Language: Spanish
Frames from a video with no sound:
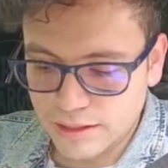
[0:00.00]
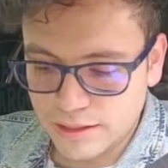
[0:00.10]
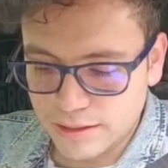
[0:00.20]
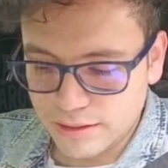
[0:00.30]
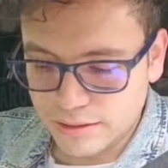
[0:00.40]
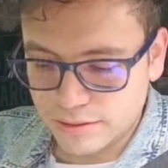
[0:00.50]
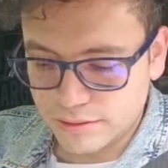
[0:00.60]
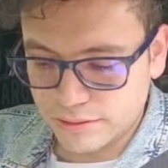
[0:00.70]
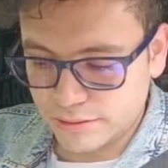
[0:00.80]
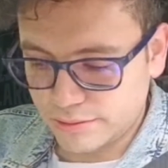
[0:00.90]
Si no, y luego
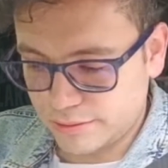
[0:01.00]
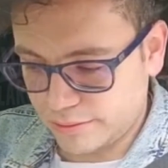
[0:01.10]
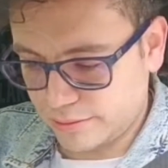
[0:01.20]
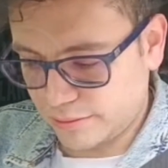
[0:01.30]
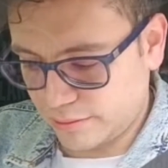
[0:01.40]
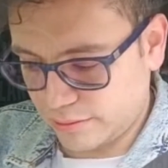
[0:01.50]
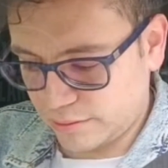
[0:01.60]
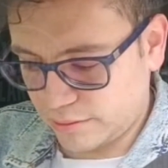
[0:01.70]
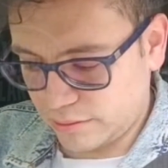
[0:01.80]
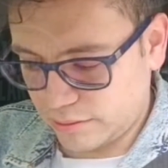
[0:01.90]
me mandas un DM y ya me
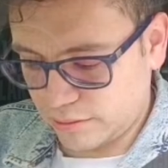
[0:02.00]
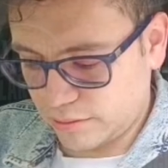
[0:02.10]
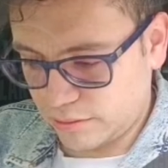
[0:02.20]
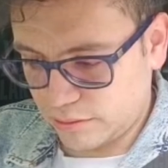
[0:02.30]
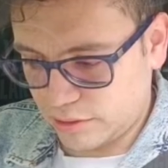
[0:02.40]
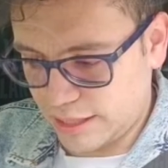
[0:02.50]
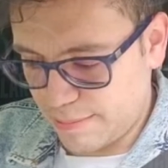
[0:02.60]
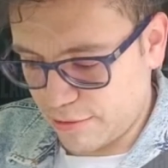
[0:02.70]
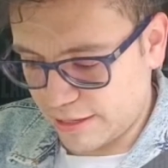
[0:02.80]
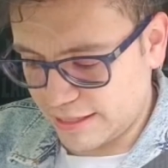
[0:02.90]
cuentas.
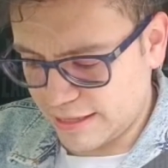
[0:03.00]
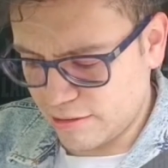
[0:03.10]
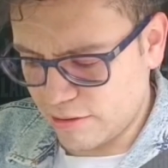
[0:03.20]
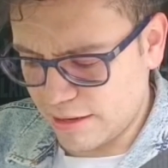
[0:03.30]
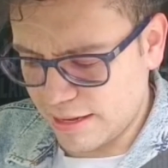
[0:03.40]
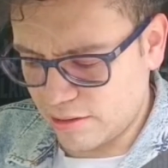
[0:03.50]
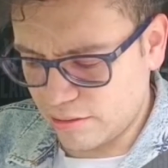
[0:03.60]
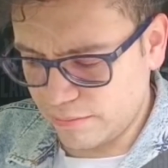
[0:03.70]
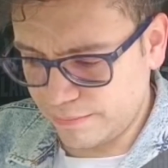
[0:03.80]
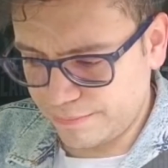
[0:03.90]
Sí, porque sí tengo el
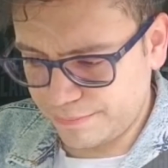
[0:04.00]
dato.